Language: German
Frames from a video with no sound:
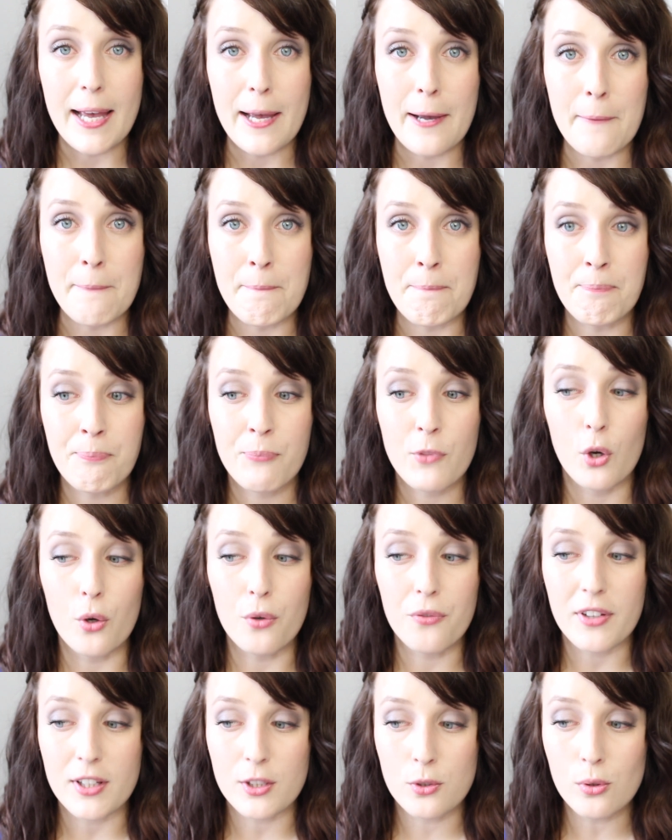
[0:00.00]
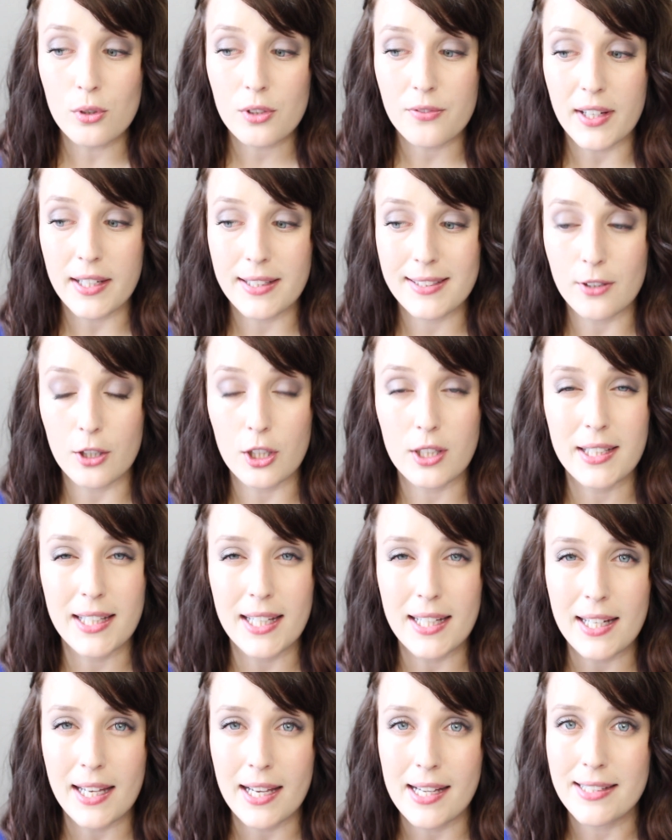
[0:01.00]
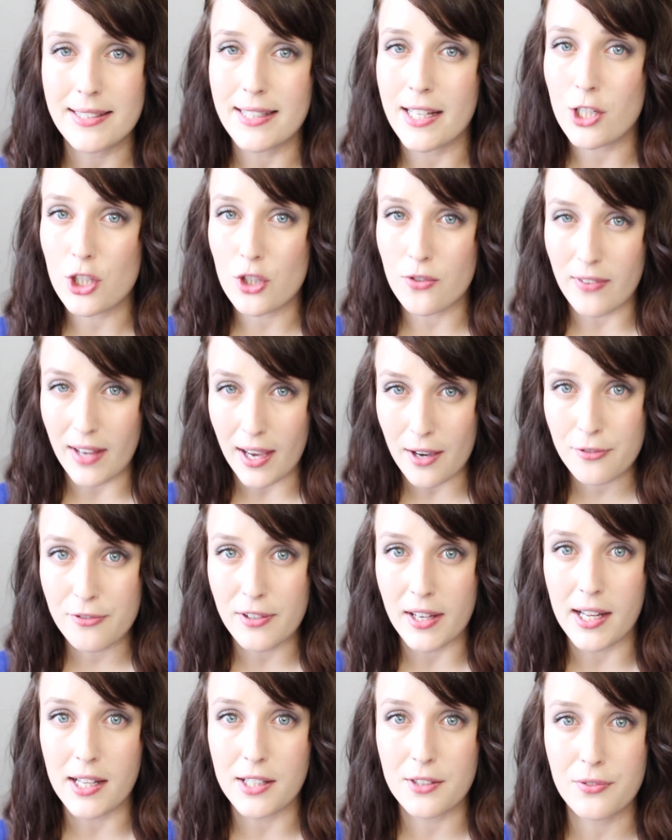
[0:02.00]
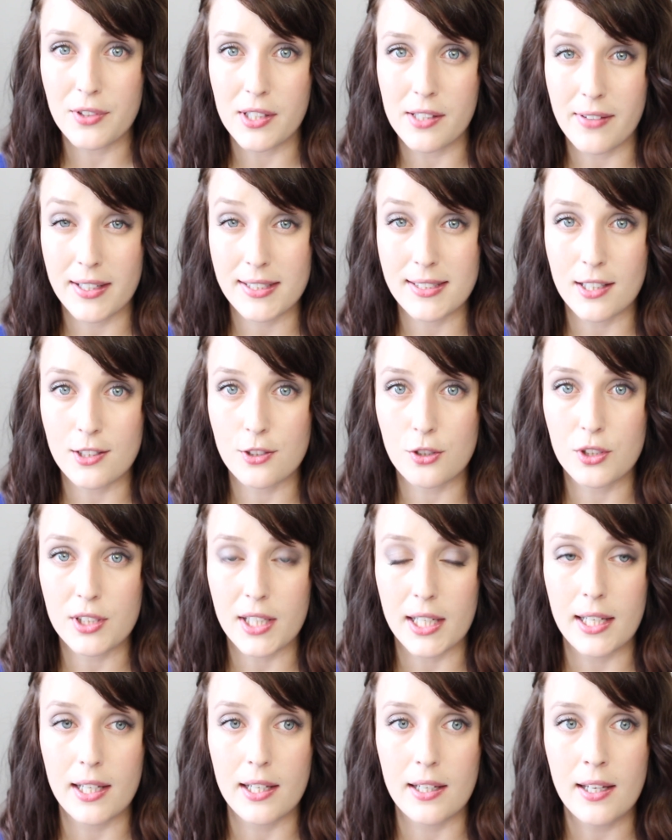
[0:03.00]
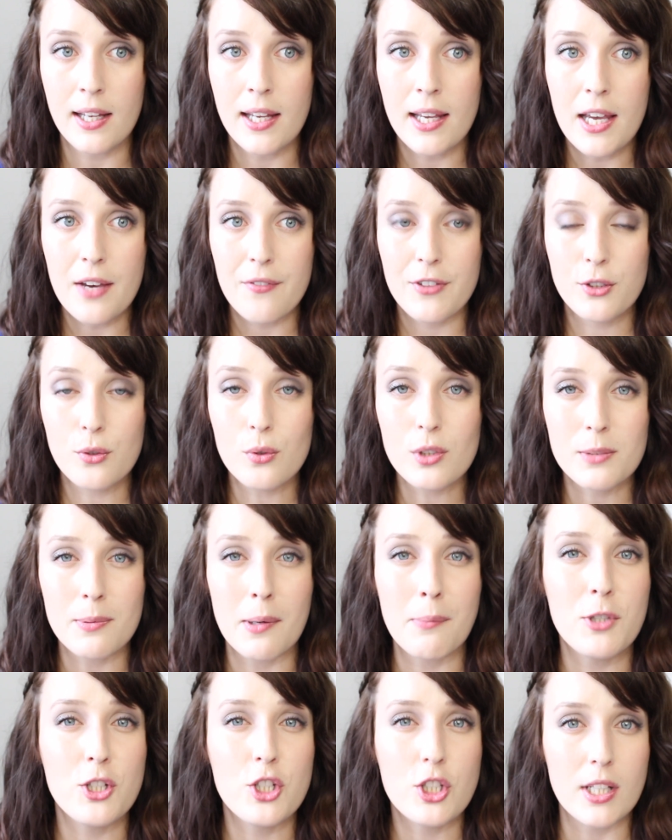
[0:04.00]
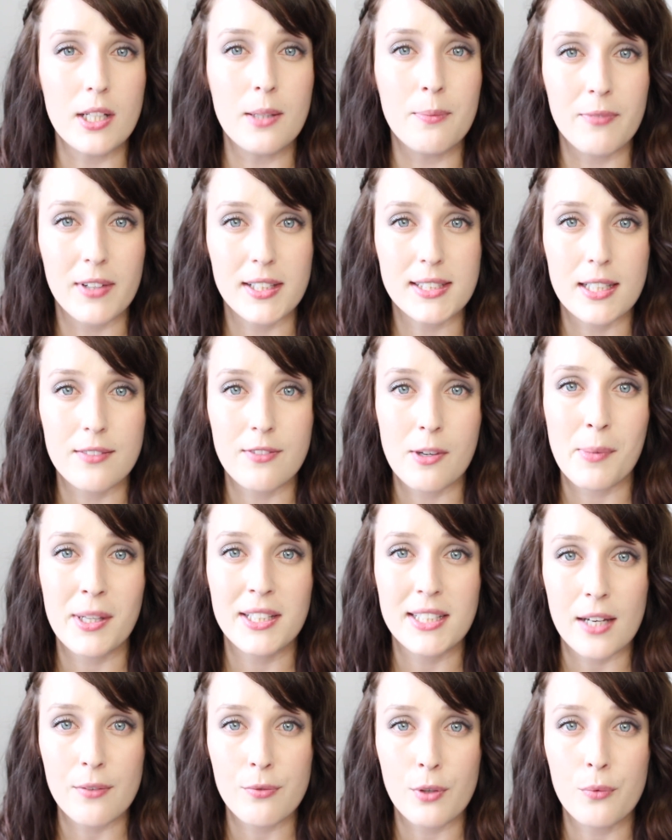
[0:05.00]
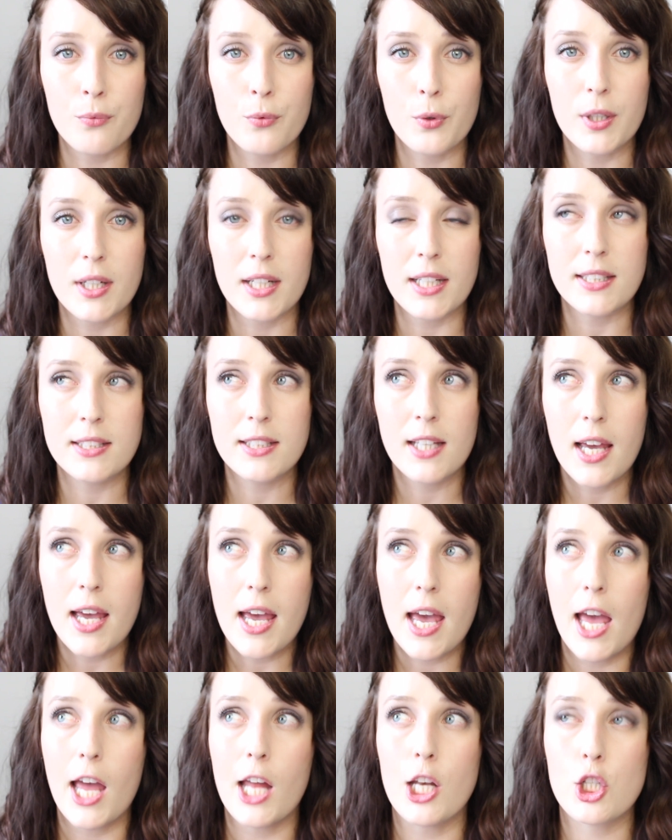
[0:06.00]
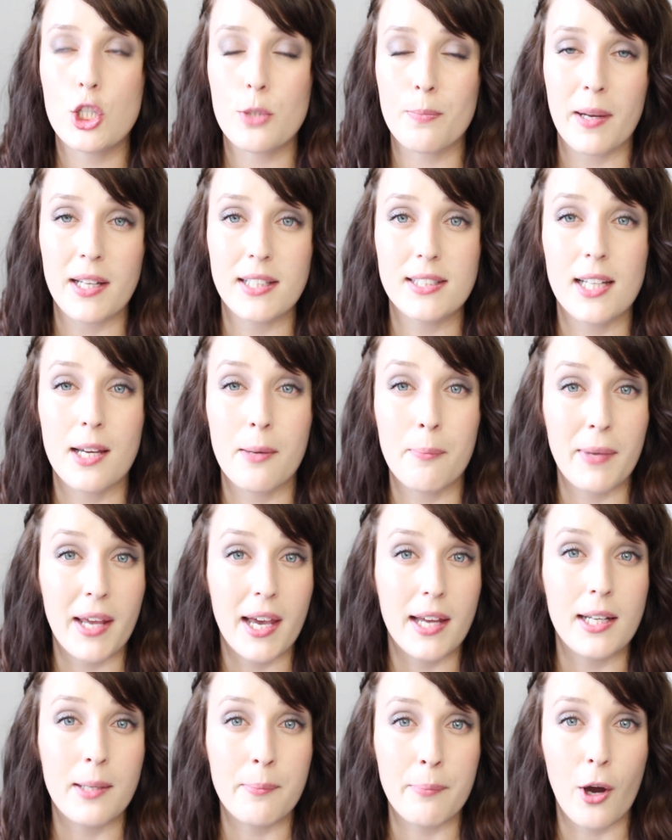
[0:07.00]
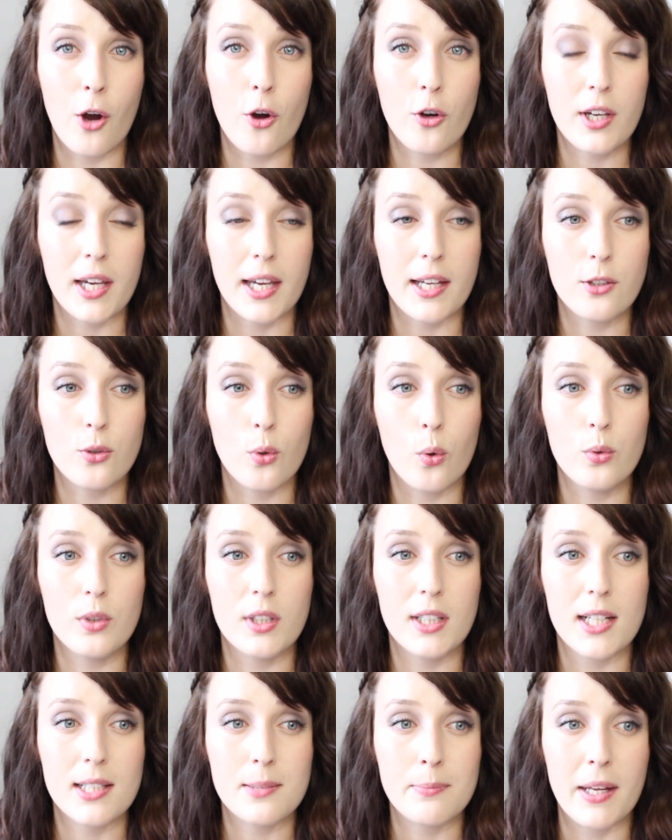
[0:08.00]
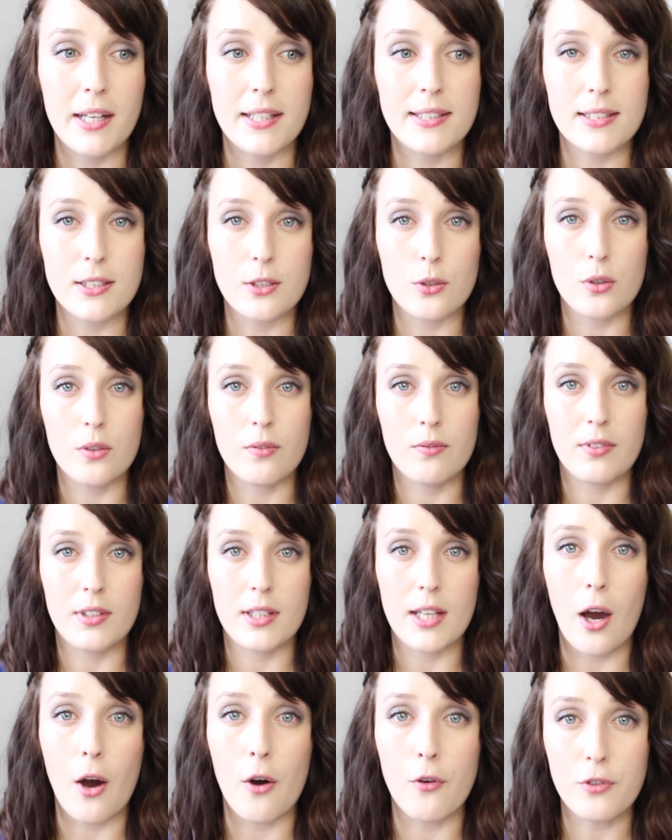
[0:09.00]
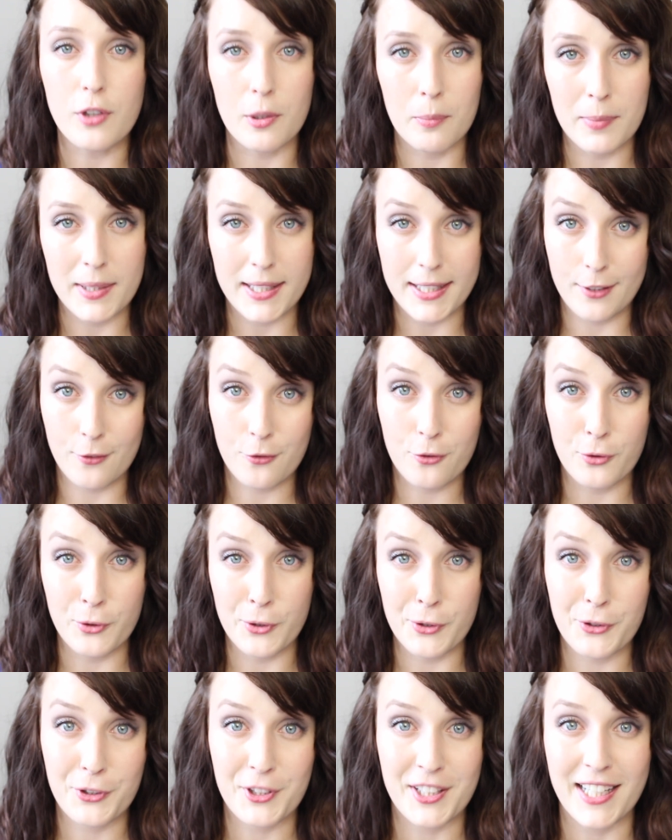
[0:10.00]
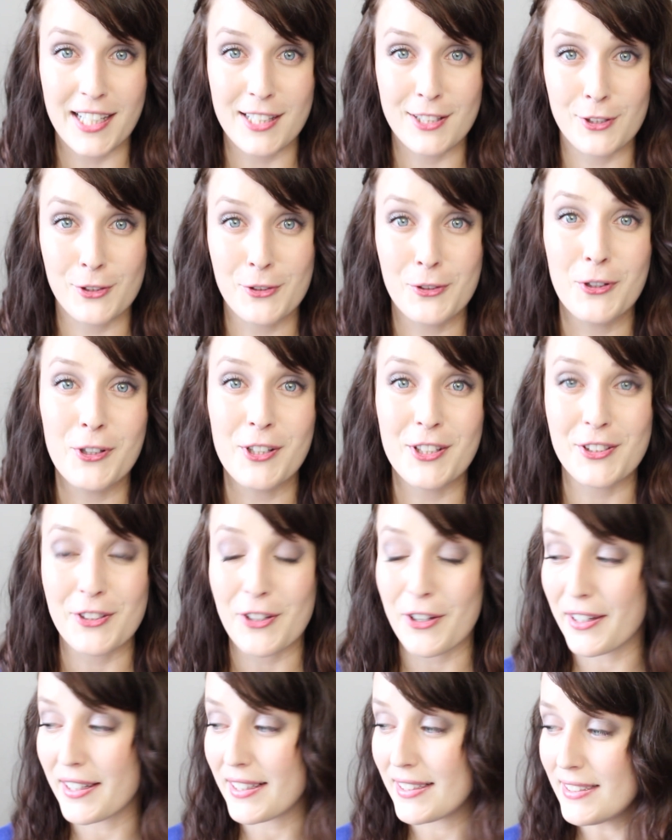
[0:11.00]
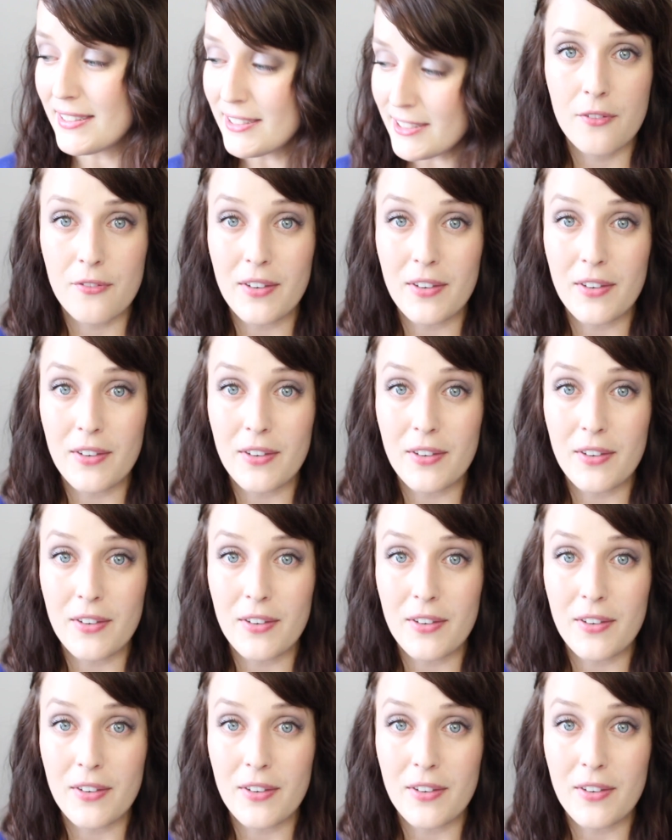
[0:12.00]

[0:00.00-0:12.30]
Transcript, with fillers: Ähm, und versucht, wenn es euch generell sehr schwer fällt, viel Wasser zu trinken, versucht zwar mit stillem Wasser, weil man davon wirklich entspannter mehr in den Bauch kriegt, ohne dass man sich irgendwie aufgebläht fühlt durch die ganze Kohlensäure.